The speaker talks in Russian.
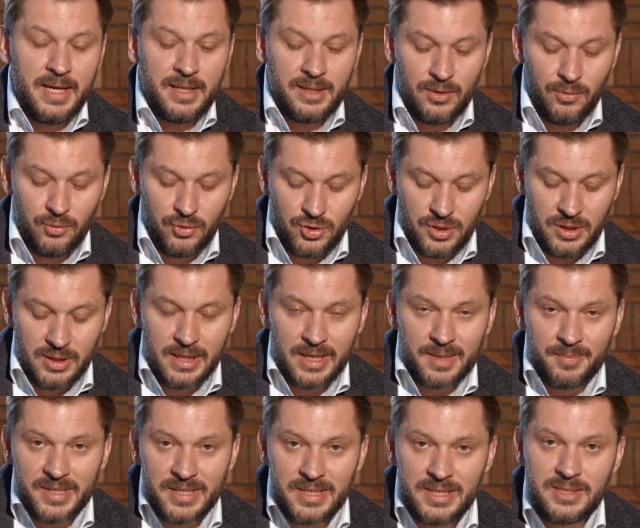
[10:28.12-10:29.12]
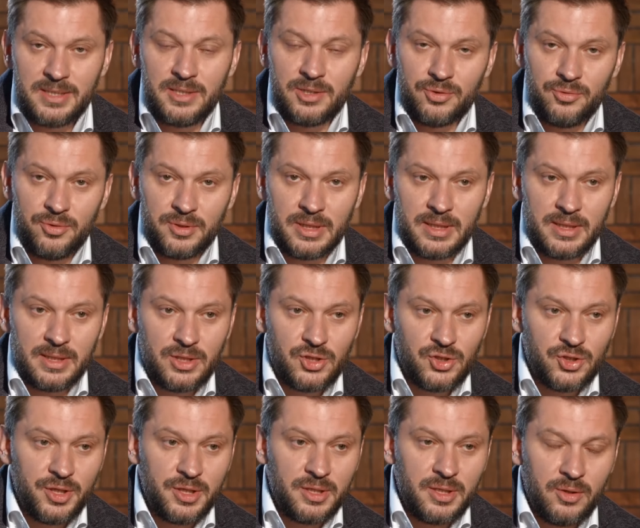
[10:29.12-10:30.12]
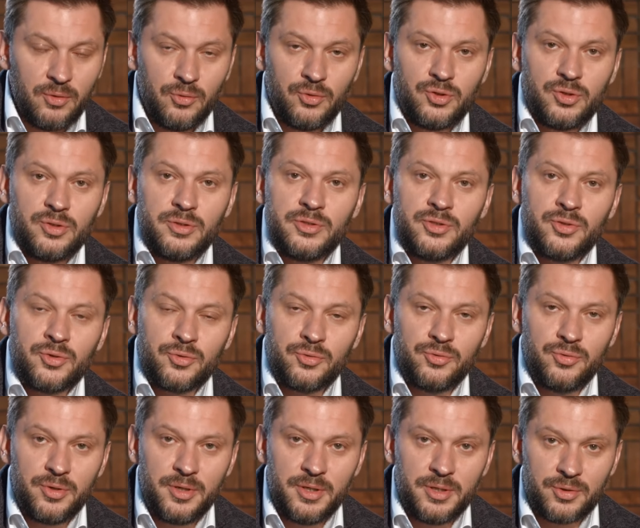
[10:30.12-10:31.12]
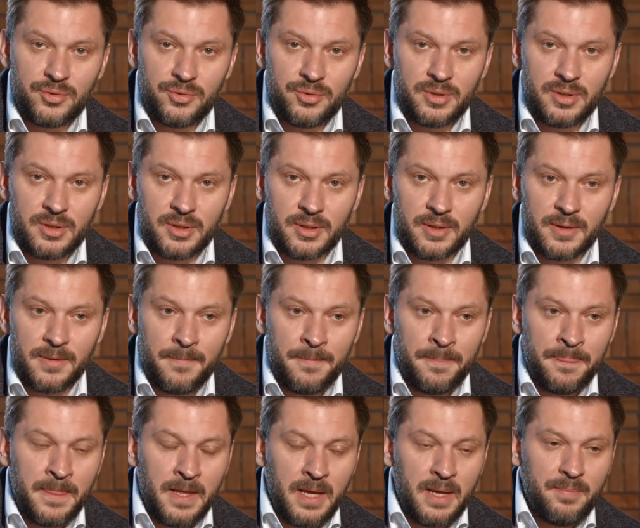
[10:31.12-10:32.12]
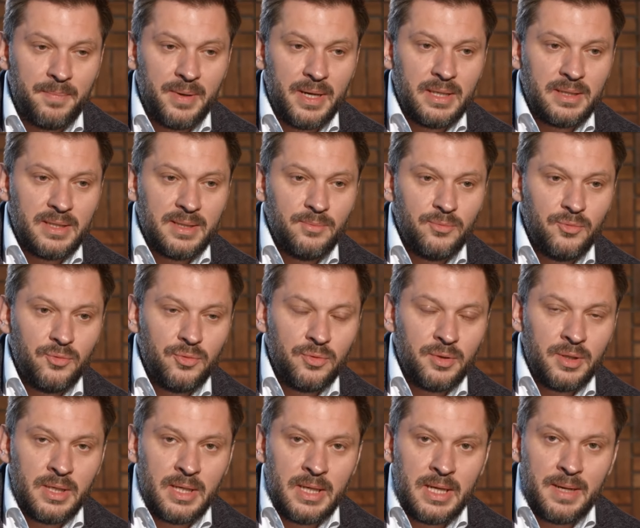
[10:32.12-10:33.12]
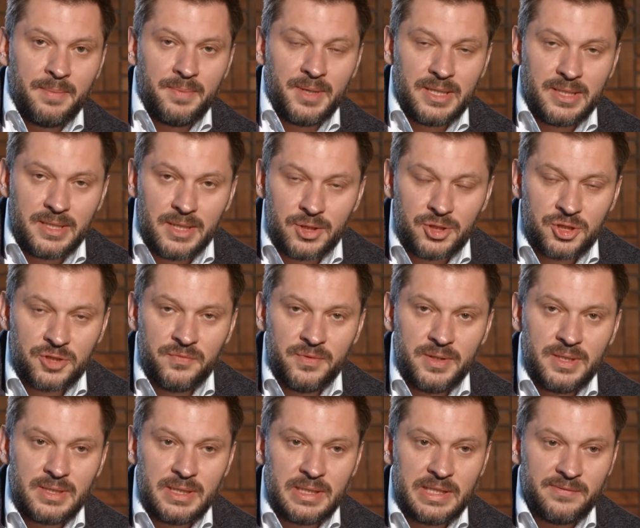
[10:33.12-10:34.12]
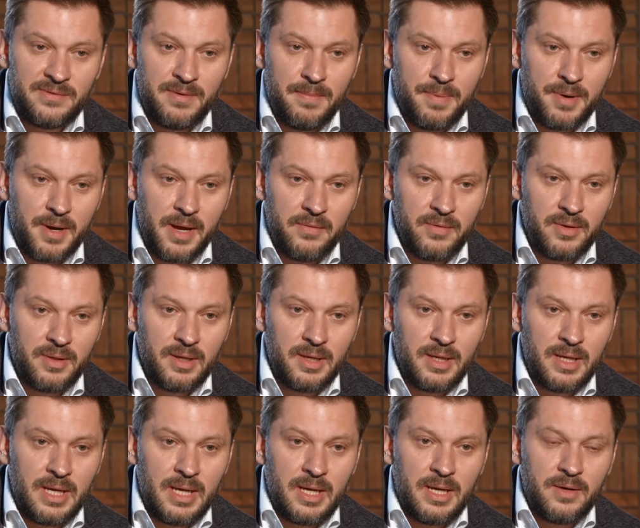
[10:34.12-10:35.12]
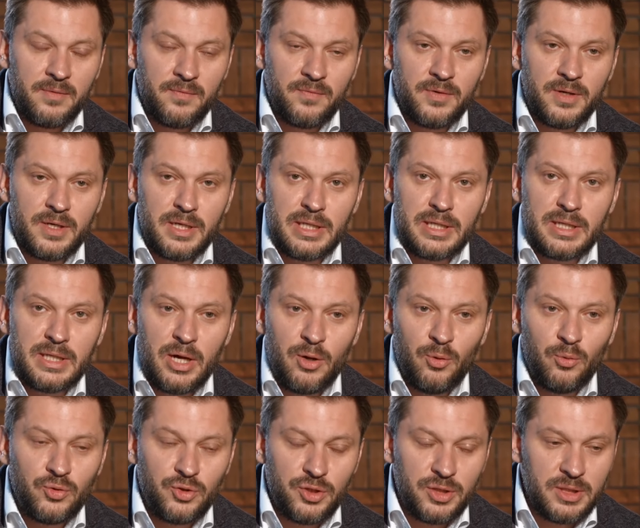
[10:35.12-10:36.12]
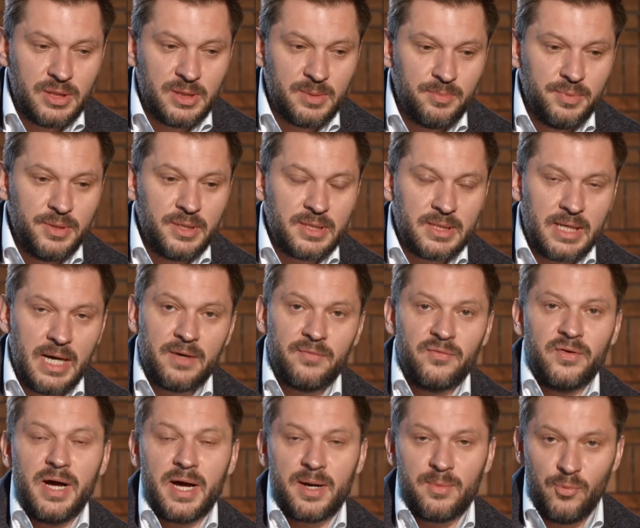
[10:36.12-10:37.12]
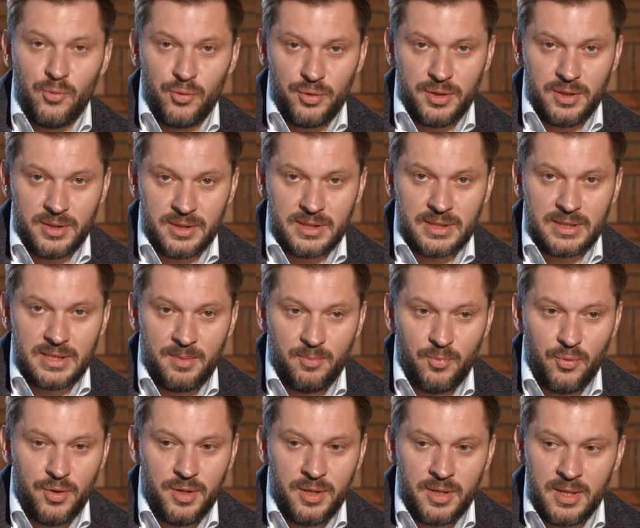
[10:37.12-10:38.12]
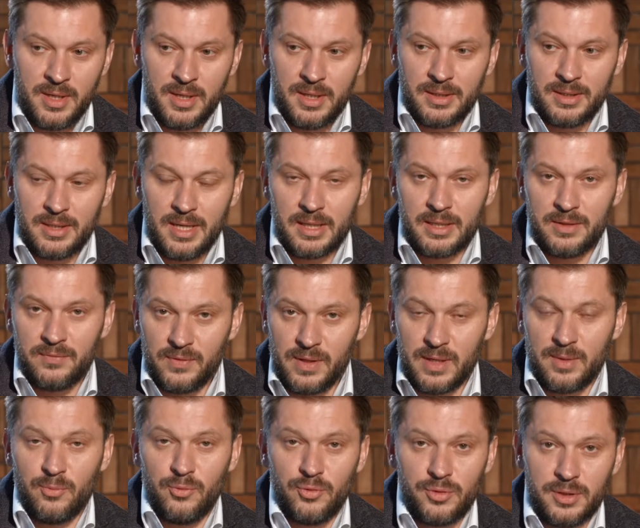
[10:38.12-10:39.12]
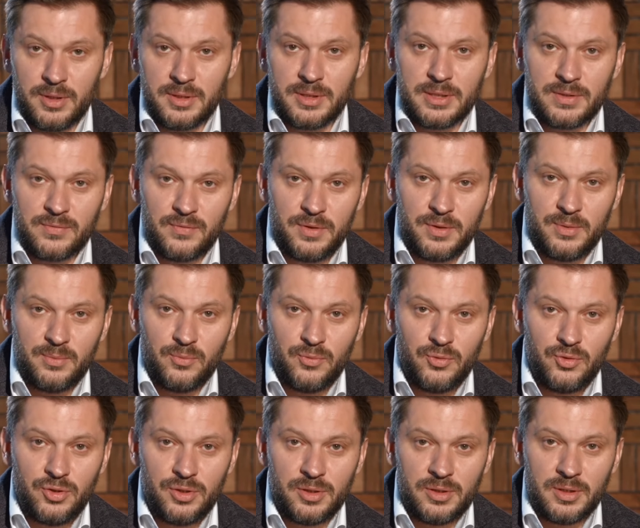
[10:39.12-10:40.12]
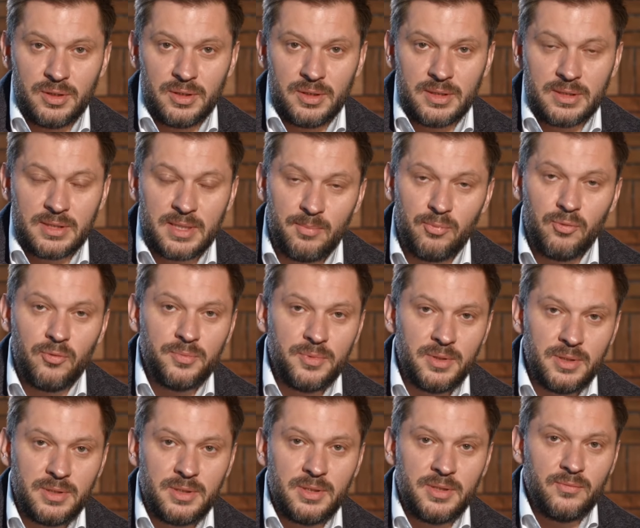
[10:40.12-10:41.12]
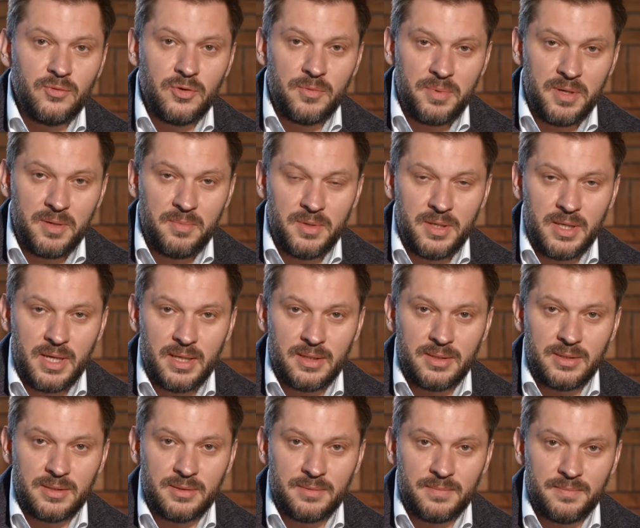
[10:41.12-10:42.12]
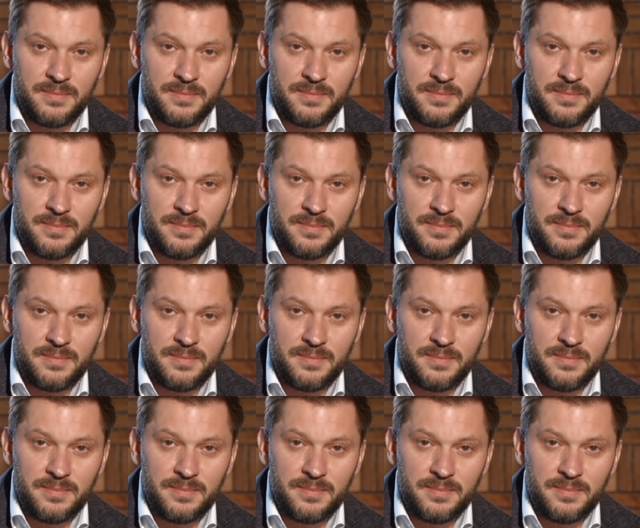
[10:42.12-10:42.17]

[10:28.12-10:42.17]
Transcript: Это очень гармонизирует отношения, очень структурирует их. Поэтому, придерживаясь этого правила, вы научитесь быть как в гармонии с собой, так и в гармонии со своим мужчиной. Запомните его и применяйте.